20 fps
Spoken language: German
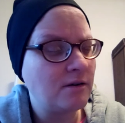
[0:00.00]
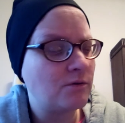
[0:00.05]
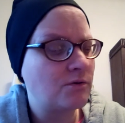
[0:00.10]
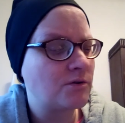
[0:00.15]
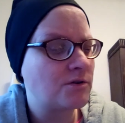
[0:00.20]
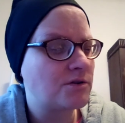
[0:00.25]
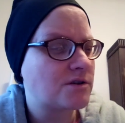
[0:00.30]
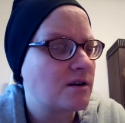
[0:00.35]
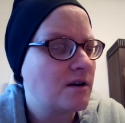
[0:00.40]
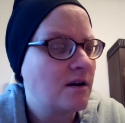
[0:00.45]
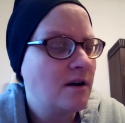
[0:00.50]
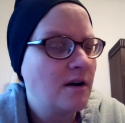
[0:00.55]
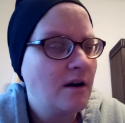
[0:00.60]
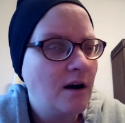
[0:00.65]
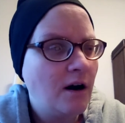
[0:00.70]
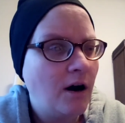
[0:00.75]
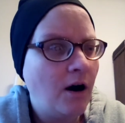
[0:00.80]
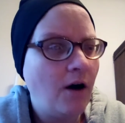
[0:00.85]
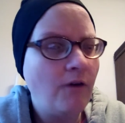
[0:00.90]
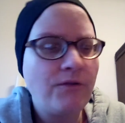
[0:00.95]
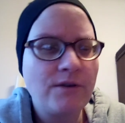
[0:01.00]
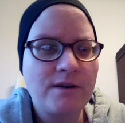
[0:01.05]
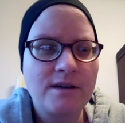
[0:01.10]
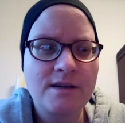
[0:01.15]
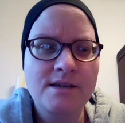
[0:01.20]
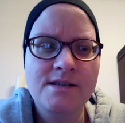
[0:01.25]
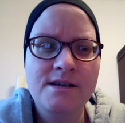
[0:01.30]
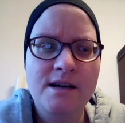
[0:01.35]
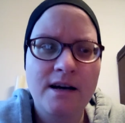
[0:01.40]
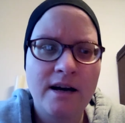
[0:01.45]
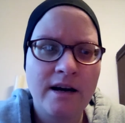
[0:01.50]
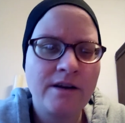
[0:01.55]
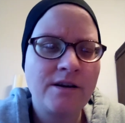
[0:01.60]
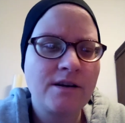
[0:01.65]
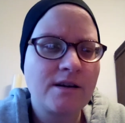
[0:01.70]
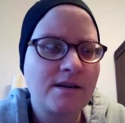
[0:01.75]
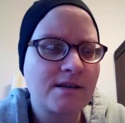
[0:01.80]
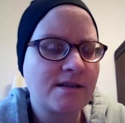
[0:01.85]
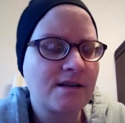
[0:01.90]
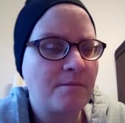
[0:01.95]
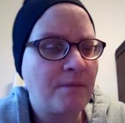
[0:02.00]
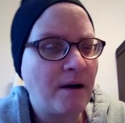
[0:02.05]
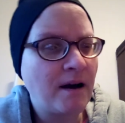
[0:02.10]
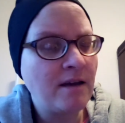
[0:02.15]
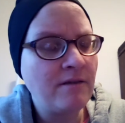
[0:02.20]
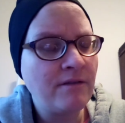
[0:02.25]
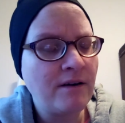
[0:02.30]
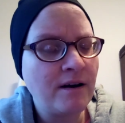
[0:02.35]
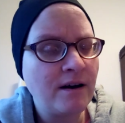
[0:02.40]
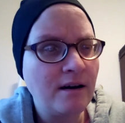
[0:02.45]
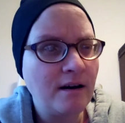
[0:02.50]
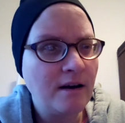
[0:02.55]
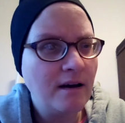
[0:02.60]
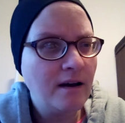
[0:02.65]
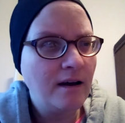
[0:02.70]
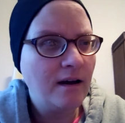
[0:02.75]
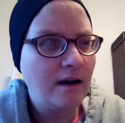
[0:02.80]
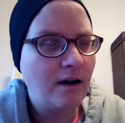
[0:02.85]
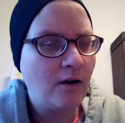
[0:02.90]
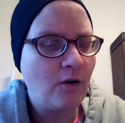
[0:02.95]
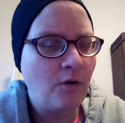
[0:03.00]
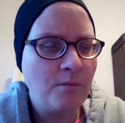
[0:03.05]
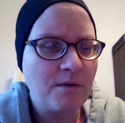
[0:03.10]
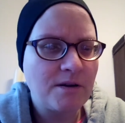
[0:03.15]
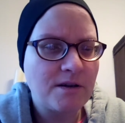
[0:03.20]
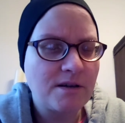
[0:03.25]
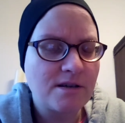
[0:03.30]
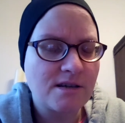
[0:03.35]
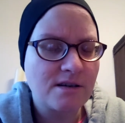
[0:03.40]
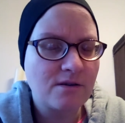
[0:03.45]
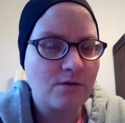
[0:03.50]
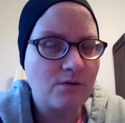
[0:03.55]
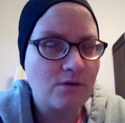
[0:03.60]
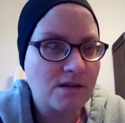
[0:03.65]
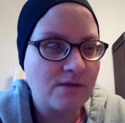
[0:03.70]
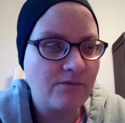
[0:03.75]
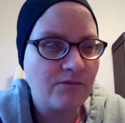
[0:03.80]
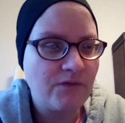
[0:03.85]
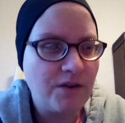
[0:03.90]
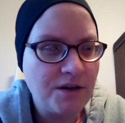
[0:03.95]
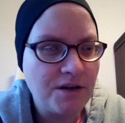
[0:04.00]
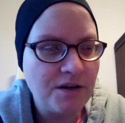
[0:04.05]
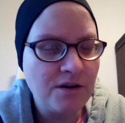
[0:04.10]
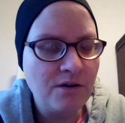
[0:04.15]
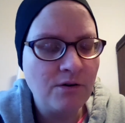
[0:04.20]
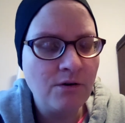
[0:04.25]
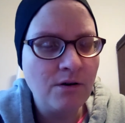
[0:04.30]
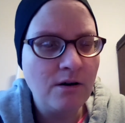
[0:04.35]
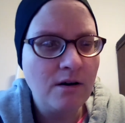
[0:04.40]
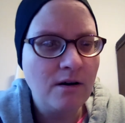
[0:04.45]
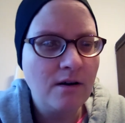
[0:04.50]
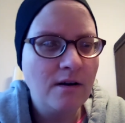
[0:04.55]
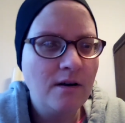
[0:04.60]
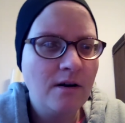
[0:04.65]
und hoffe, dass da einiges dabei war, auch mit diesem kurzen Video.